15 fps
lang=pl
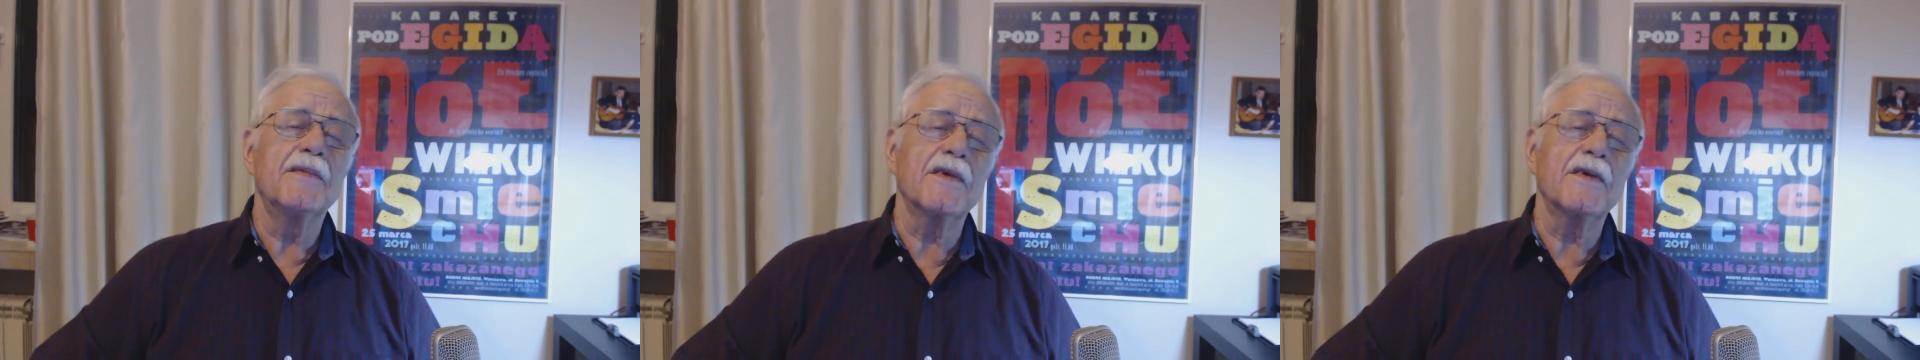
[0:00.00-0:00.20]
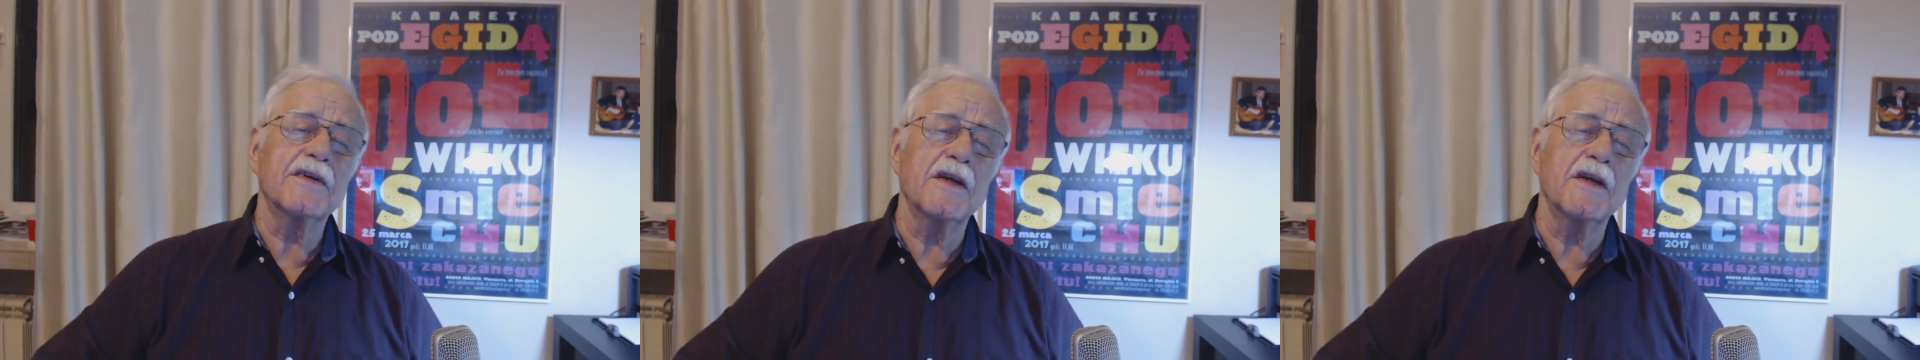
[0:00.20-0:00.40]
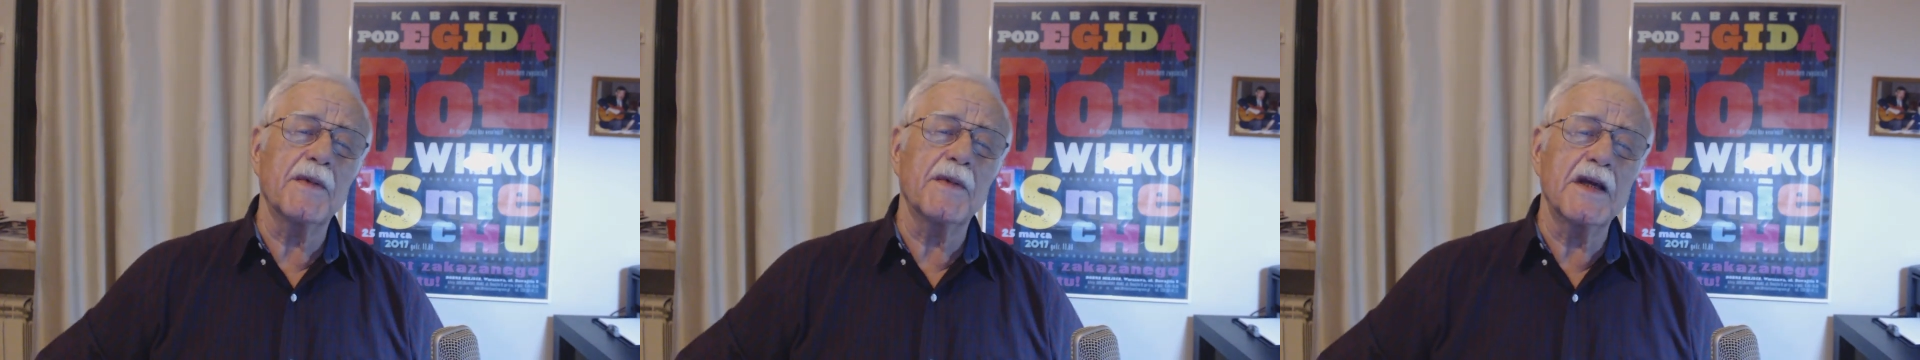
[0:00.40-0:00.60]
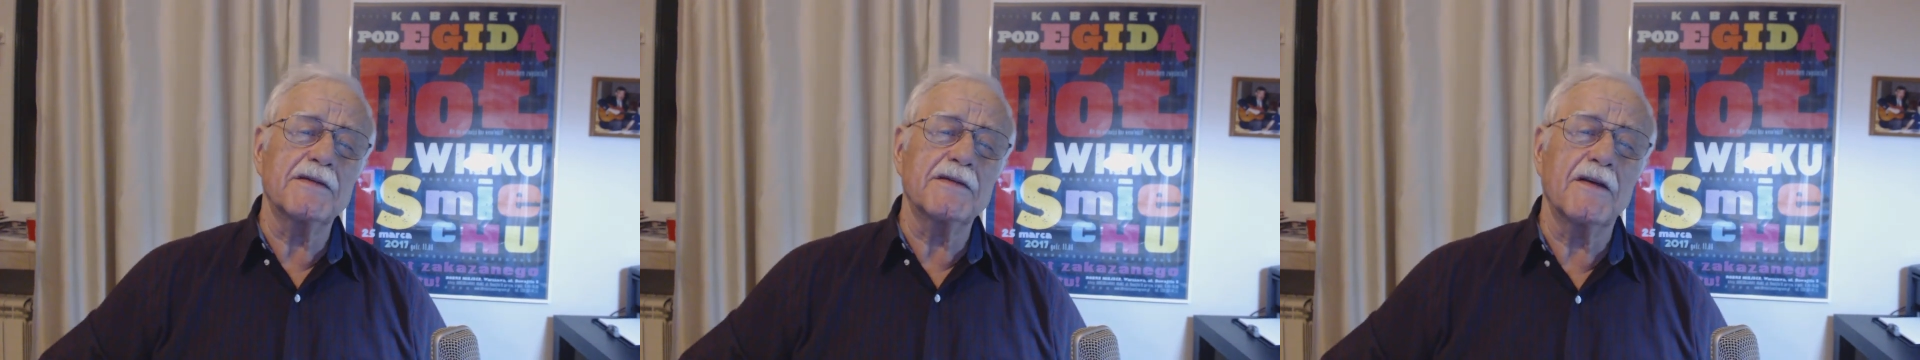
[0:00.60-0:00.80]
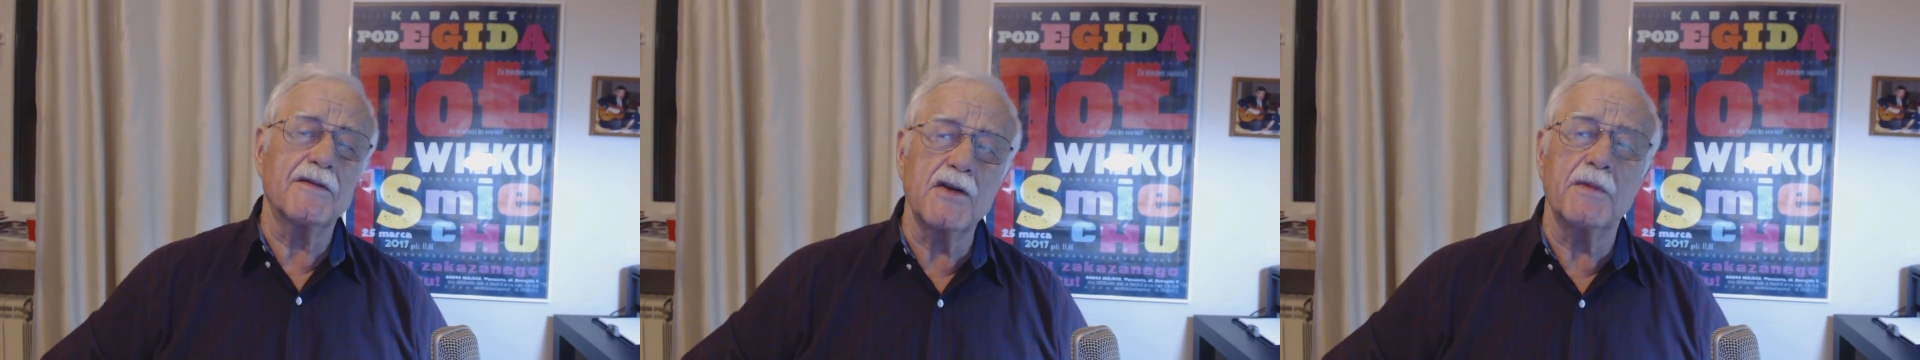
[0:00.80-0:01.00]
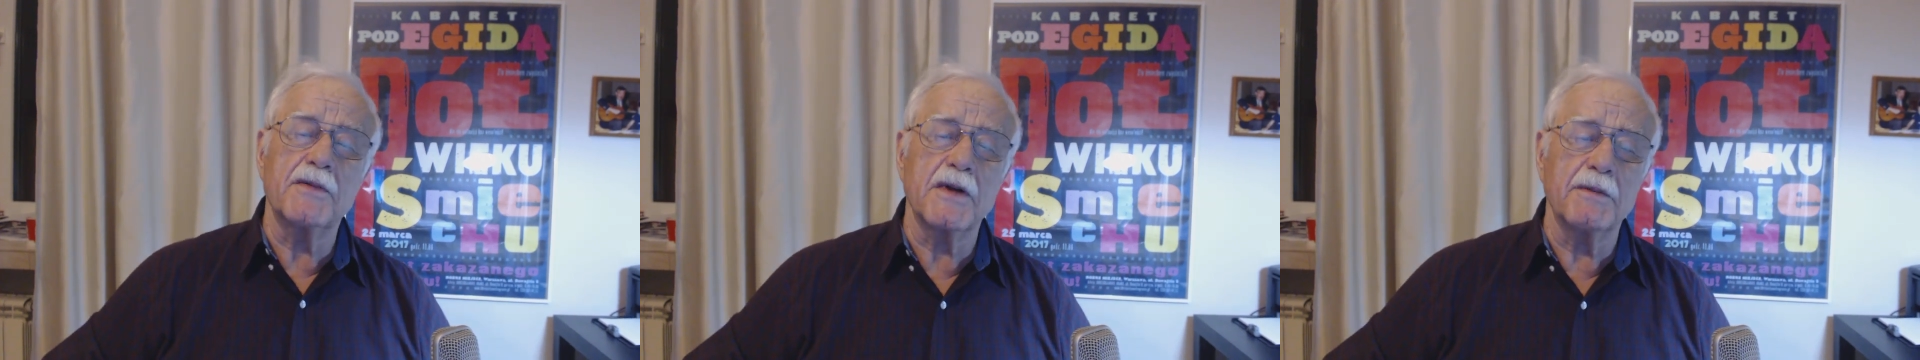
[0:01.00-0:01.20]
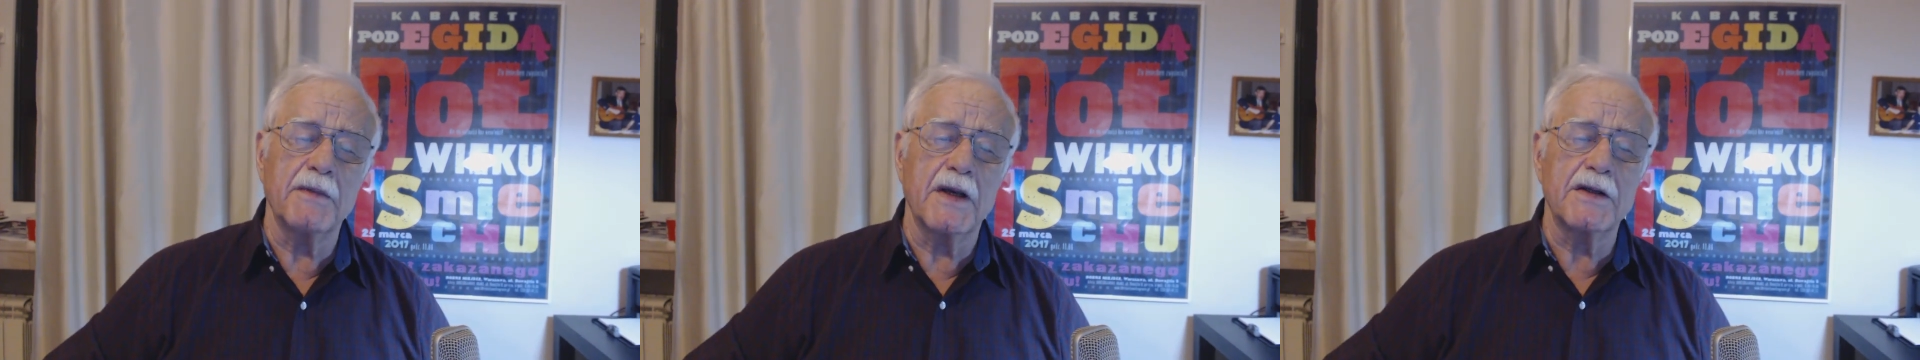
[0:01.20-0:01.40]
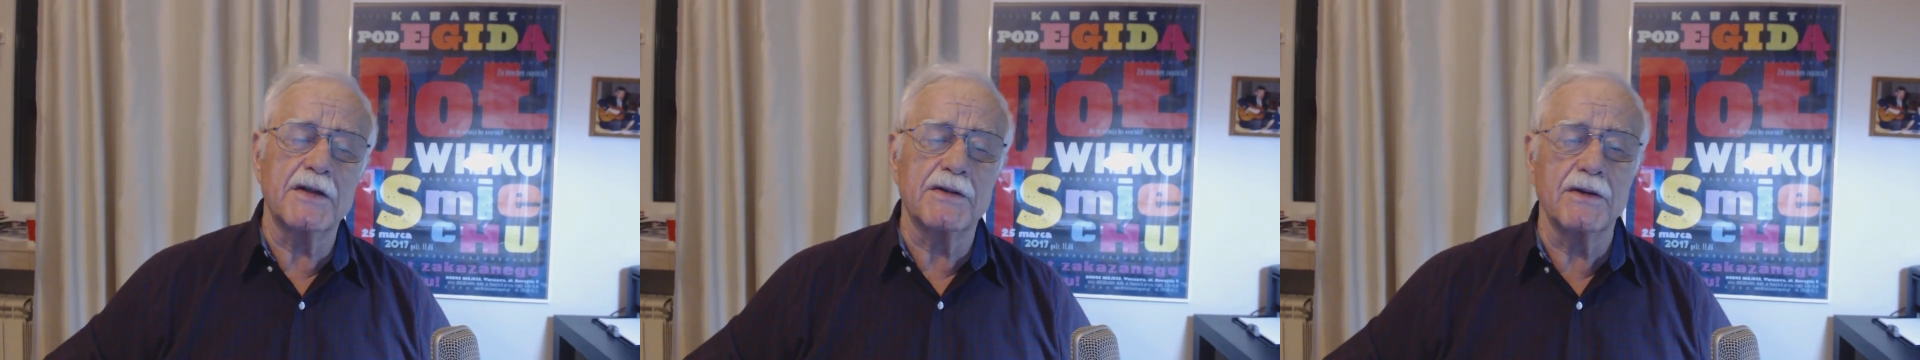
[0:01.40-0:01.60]
Proszę Państwa, w dobrym
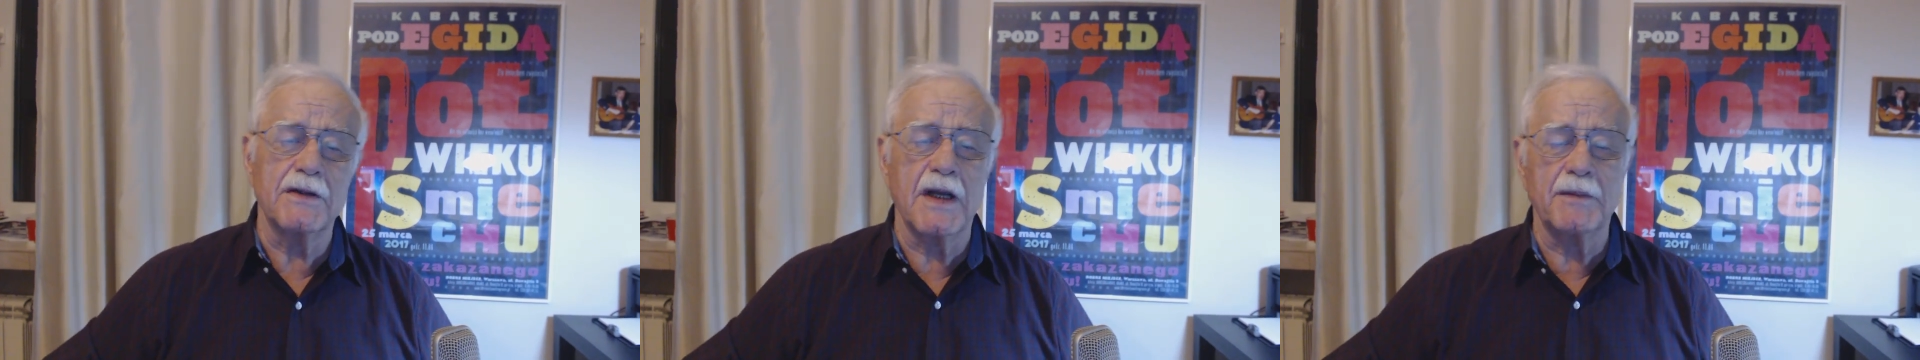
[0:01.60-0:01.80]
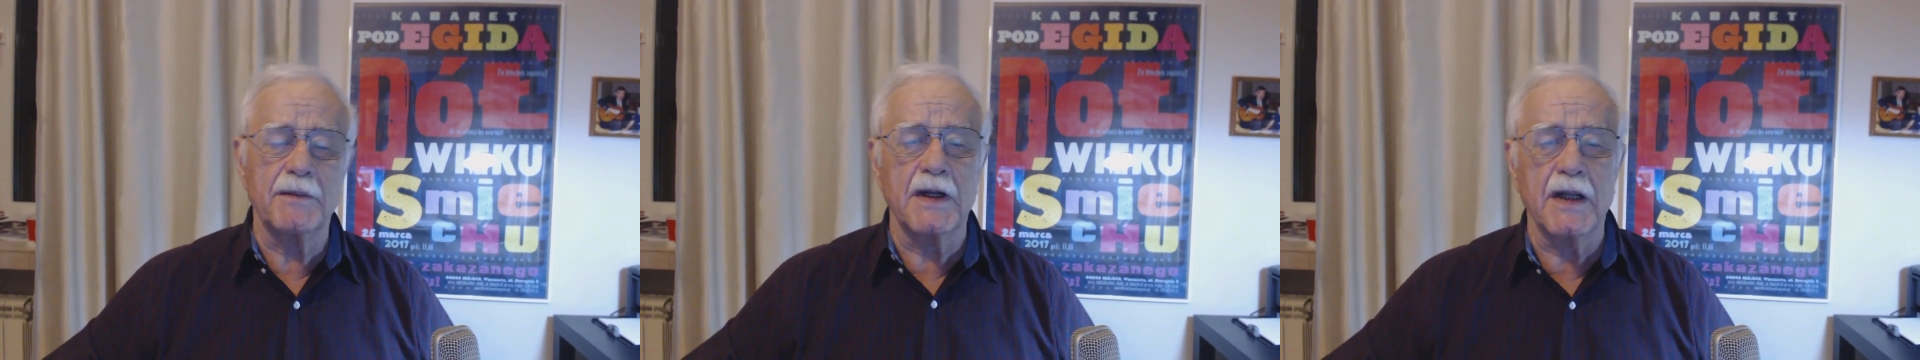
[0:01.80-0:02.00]
miejscu na